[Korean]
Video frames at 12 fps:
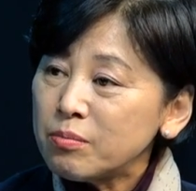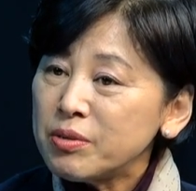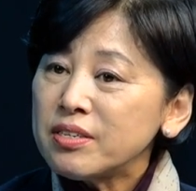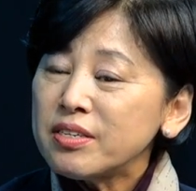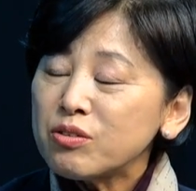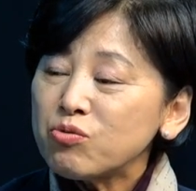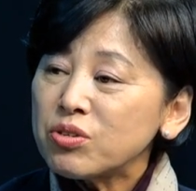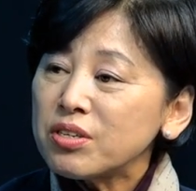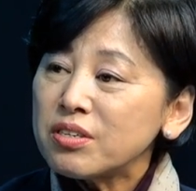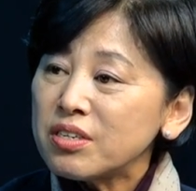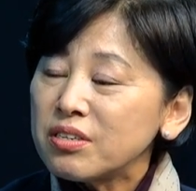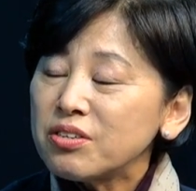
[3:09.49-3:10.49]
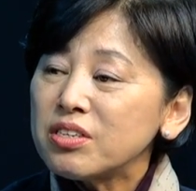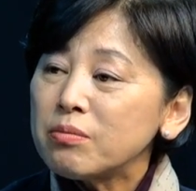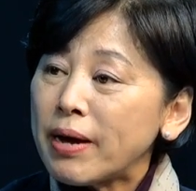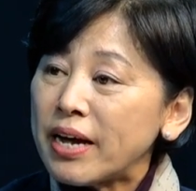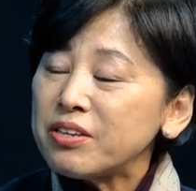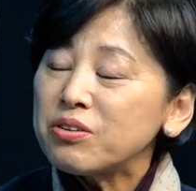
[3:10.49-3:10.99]
그 민생 주체들의 의견이
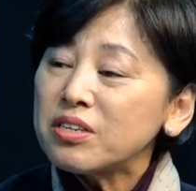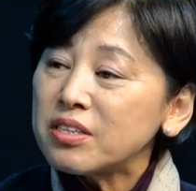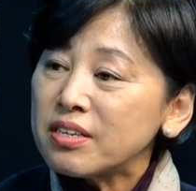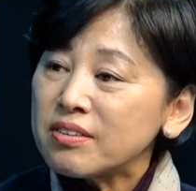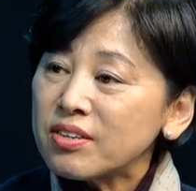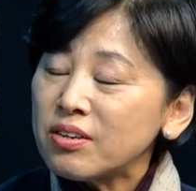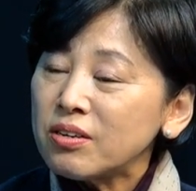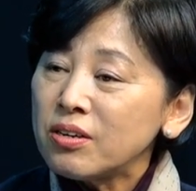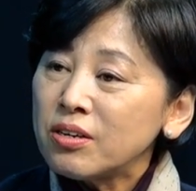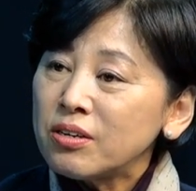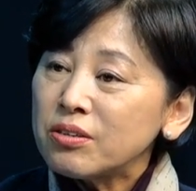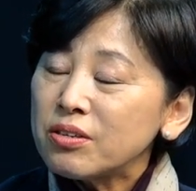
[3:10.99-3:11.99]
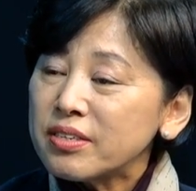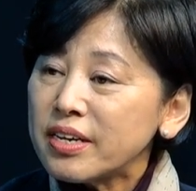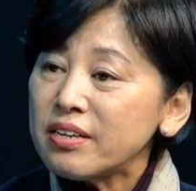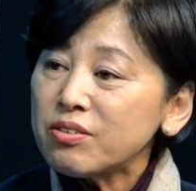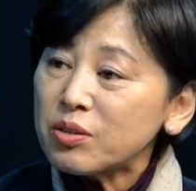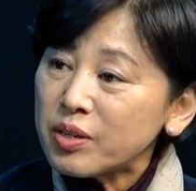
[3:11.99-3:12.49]
반영이 돼서 어떤
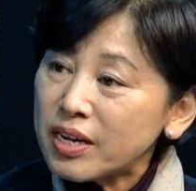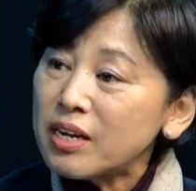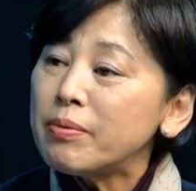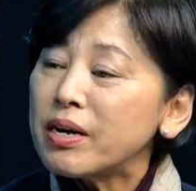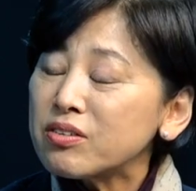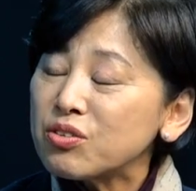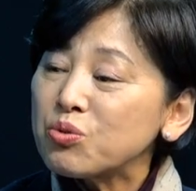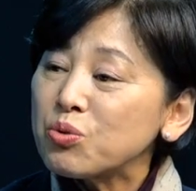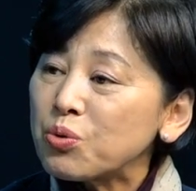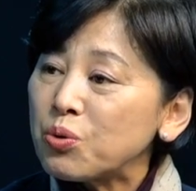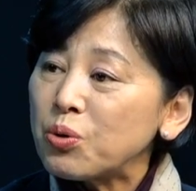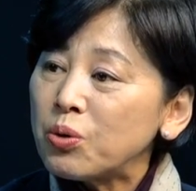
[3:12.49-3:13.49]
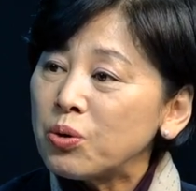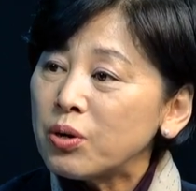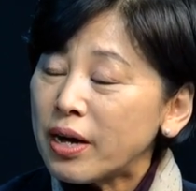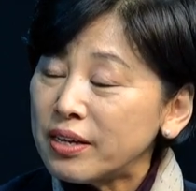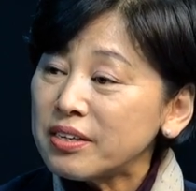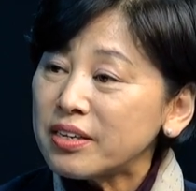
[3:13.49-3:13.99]
사회적 대화 방식으로
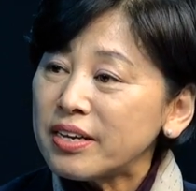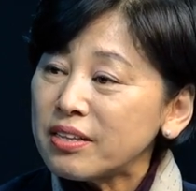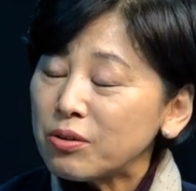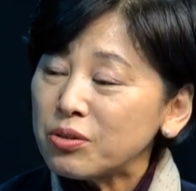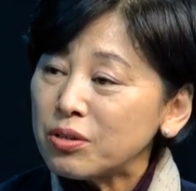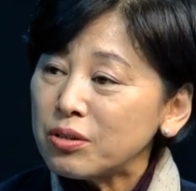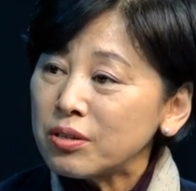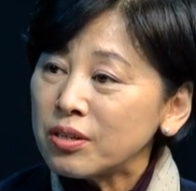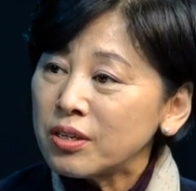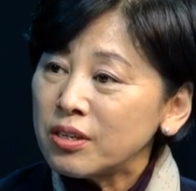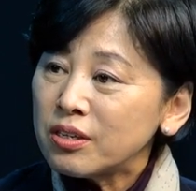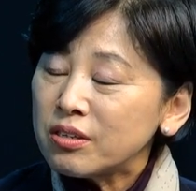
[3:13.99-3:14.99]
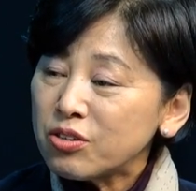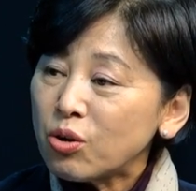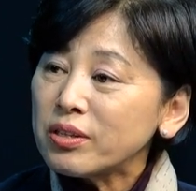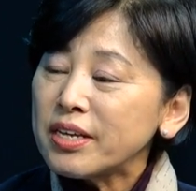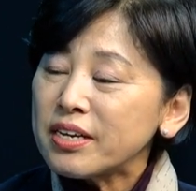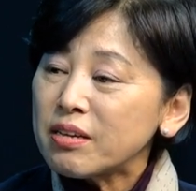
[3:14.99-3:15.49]
가능한 어떤 그
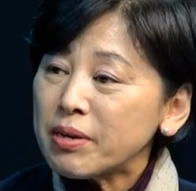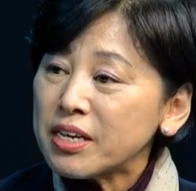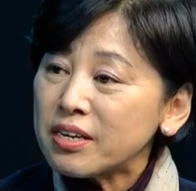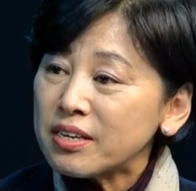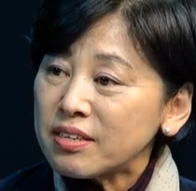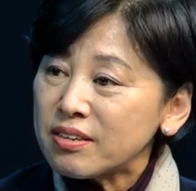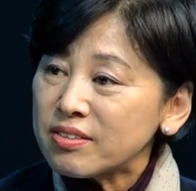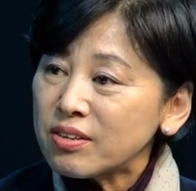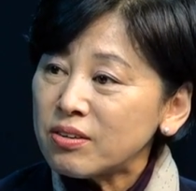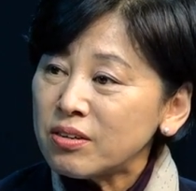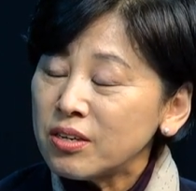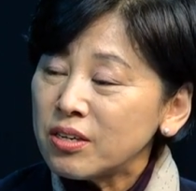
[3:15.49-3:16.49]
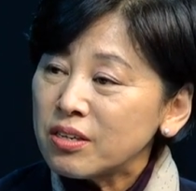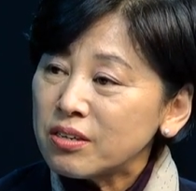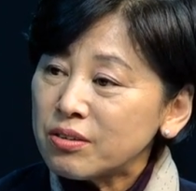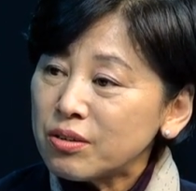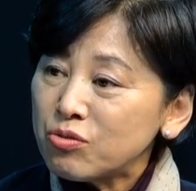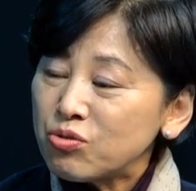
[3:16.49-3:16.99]
정당이 매개가 돼서
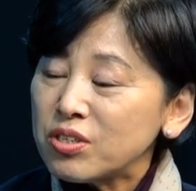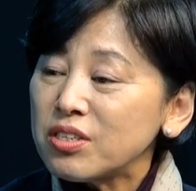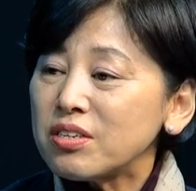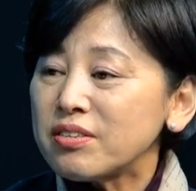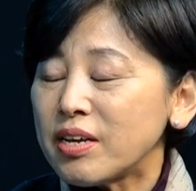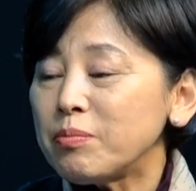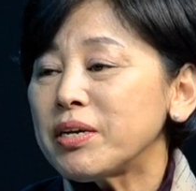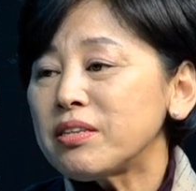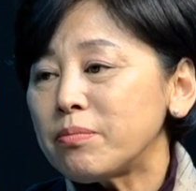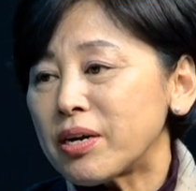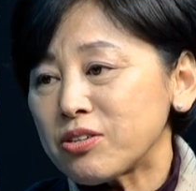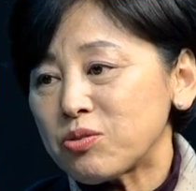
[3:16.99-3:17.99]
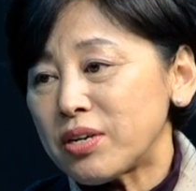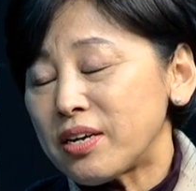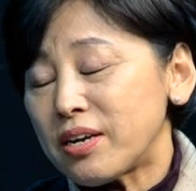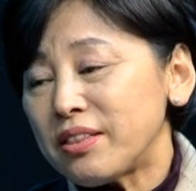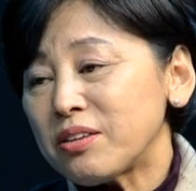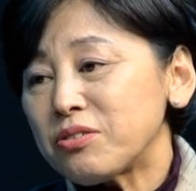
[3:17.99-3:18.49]
그런 주체들이 참여하는 방식을
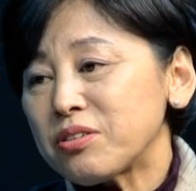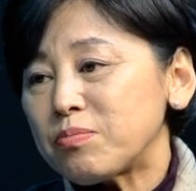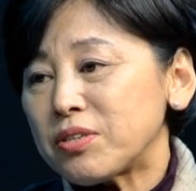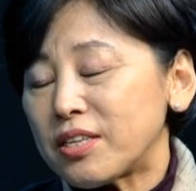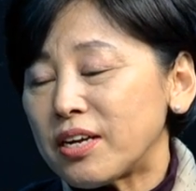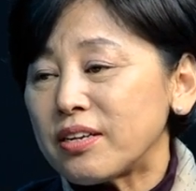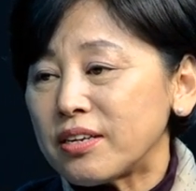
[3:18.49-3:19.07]
하, 는 것입니다.